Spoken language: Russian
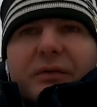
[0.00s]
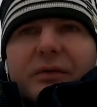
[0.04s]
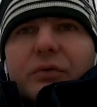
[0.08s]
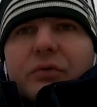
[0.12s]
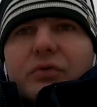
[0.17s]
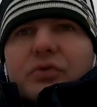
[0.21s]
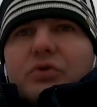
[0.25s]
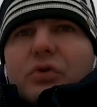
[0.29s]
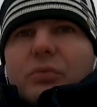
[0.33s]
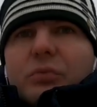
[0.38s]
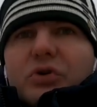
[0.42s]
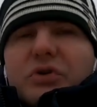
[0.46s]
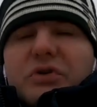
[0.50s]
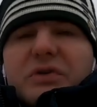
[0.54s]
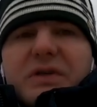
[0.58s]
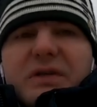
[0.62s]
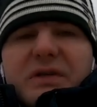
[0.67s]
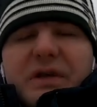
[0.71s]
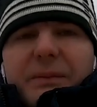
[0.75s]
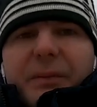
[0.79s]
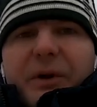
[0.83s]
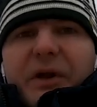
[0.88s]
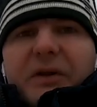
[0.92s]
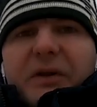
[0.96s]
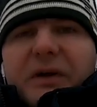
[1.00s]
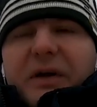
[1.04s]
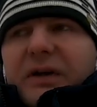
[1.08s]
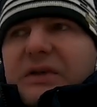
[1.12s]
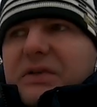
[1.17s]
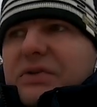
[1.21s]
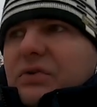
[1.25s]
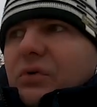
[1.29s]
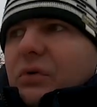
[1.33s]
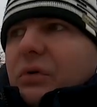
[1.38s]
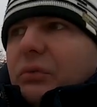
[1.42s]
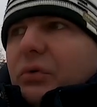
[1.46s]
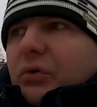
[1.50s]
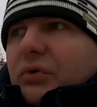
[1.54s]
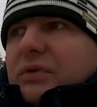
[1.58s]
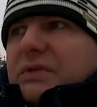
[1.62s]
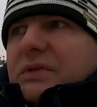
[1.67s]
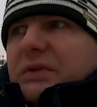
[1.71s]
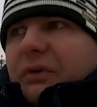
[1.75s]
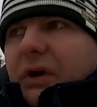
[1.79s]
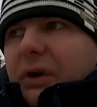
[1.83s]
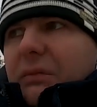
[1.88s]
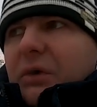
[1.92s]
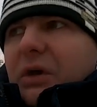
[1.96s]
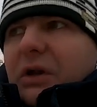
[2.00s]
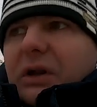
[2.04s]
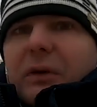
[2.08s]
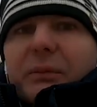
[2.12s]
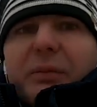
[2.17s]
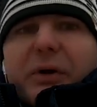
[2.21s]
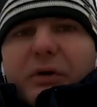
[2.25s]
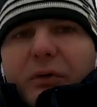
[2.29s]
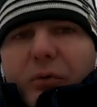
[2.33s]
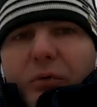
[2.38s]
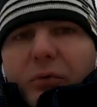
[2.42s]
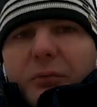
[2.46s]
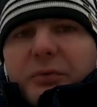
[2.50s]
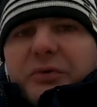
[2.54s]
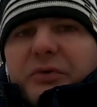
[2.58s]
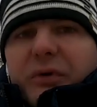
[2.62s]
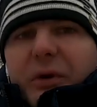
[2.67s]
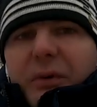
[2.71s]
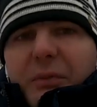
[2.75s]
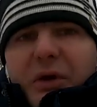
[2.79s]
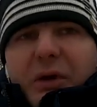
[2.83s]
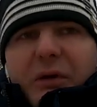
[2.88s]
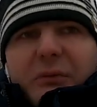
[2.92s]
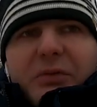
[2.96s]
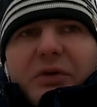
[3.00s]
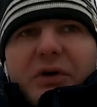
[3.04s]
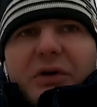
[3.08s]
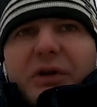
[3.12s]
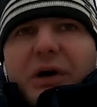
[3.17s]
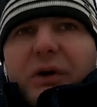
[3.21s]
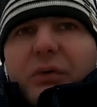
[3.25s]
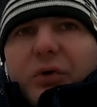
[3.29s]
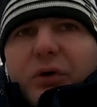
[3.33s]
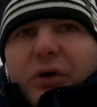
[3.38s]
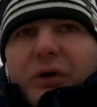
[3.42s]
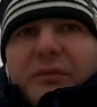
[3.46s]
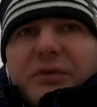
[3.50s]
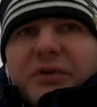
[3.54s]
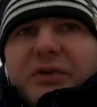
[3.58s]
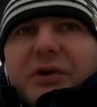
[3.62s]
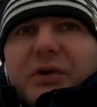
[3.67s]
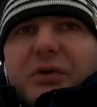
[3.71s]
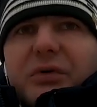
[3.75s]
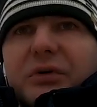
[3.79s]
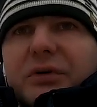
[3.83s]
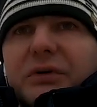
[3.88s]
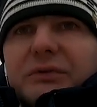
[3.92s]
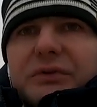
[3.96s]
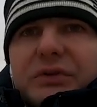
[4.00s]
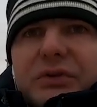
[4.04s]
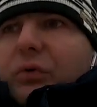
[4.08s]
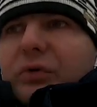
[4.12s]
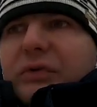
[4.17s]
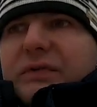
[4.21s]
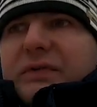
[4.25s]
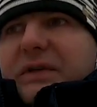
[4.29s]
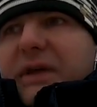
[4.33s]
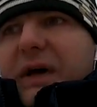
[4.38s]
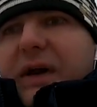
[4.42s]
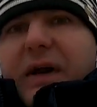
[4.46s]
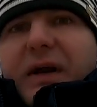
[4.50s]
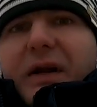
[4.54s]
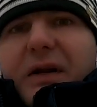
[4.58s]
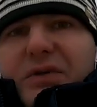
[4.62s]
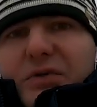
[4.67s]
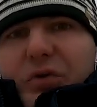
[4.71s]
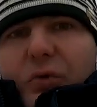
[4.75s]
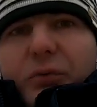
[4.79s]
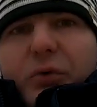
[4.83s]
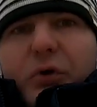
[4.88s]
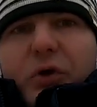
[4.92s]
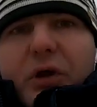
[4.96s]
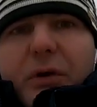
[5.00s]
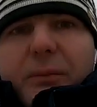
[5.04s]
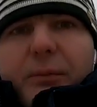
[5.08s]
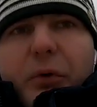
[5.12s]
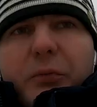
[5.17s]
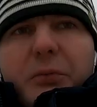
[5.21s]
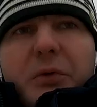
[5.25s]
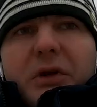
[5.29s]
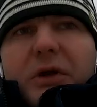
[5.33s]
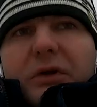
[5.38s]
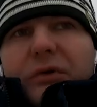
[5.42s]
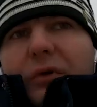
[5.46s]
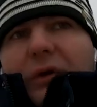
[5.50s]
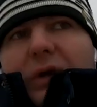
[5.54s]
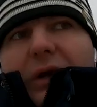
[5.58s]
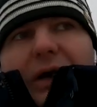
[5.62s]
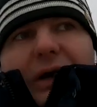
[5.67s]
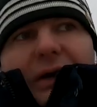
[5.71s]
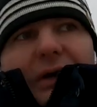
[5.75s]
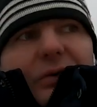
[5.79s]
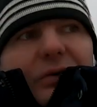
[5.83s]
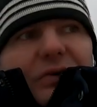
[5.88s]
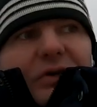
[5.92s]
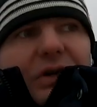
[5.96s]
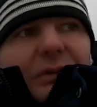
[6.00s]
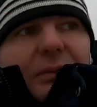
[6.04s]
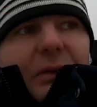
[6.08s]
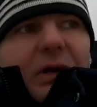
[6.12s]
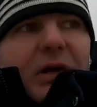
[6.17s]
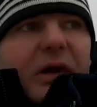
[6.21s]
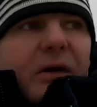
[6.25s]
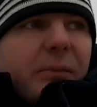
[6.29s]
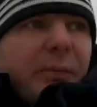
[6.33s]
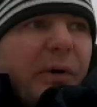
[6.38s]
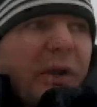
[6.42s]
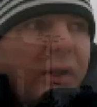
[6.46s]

Ну, что можно сказать про это колесо? Будет современное, по новым современным технологиям сделано все. Старое колесо многие помнят, которое находилось от меня по